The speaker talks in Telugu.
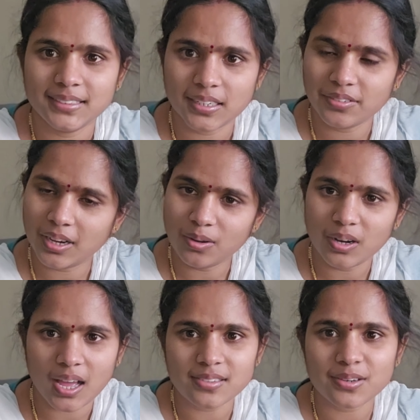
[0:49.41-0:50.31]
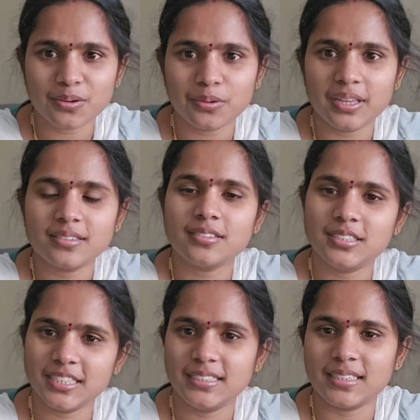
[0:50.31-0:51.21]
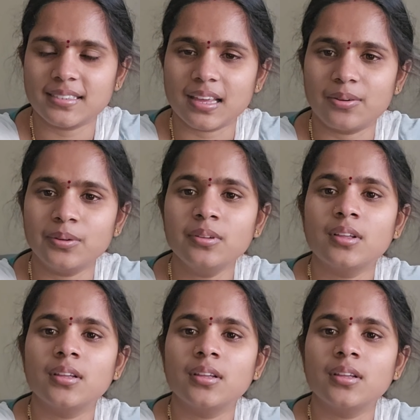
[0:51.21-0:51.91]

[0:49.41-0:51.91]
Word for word: జనవరిలో లాస్ట్ టూ డేస్ చీట్ చేశాను